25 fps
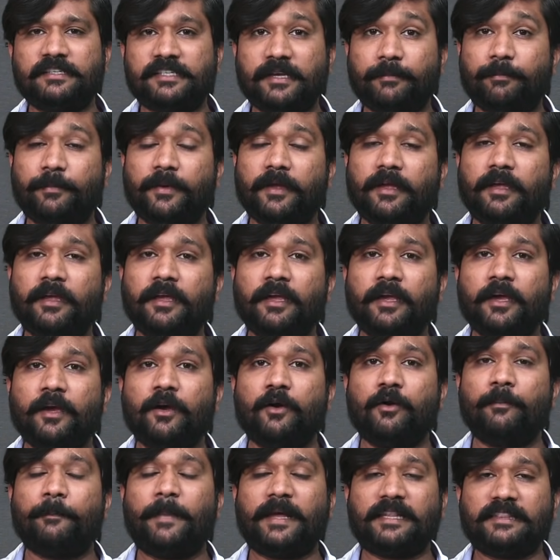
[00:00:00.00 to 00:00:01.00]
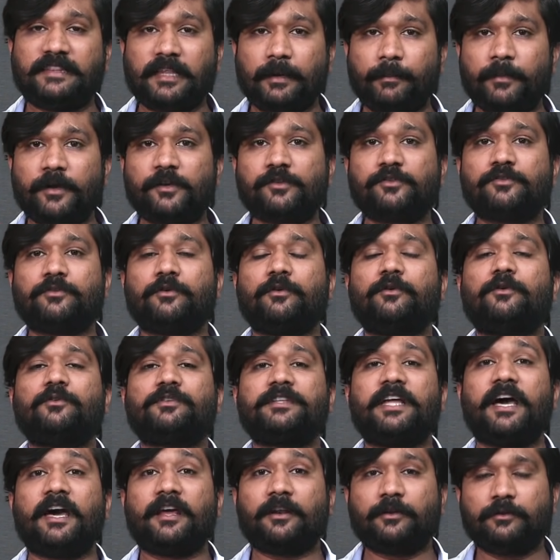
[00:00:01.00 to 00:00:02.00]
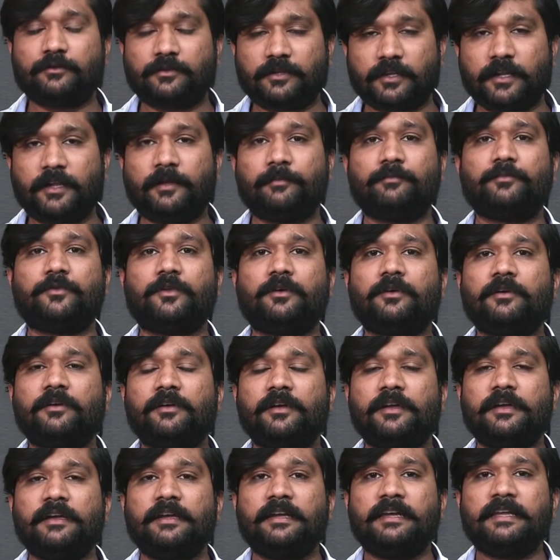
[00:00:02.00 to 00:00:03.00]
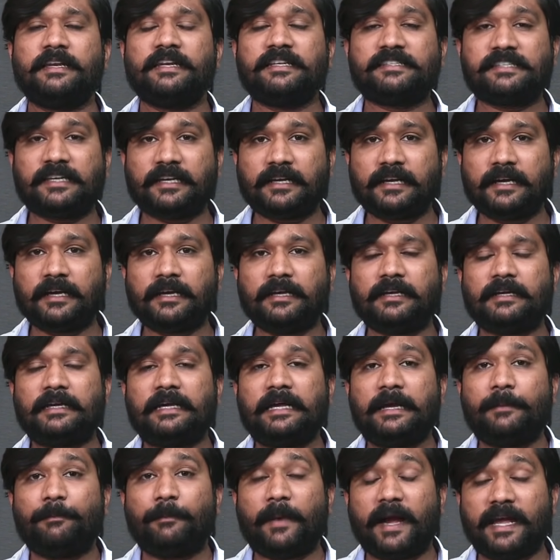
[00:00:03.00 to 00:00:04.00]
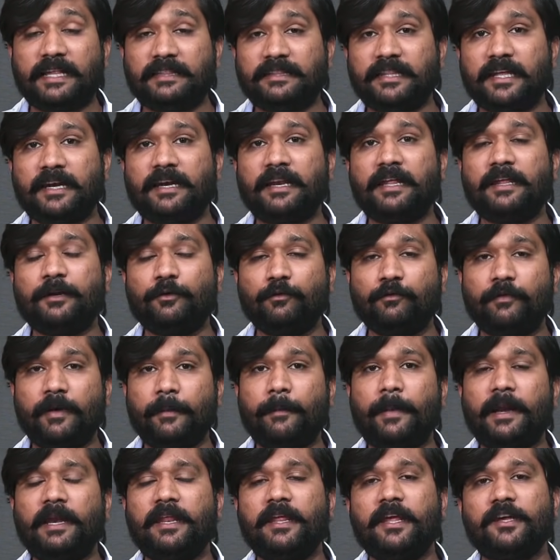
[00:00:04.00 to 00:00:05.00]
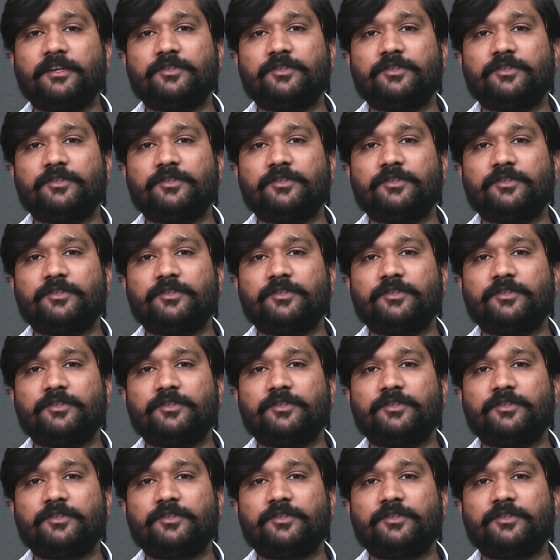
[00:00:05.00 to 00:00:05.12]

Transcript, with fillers: అని చెప్పి పెద్ద మనసుతో ఉదార హృదయంతో నిజంగా మా ఇద్దరిని నువ్వే పెళ్లి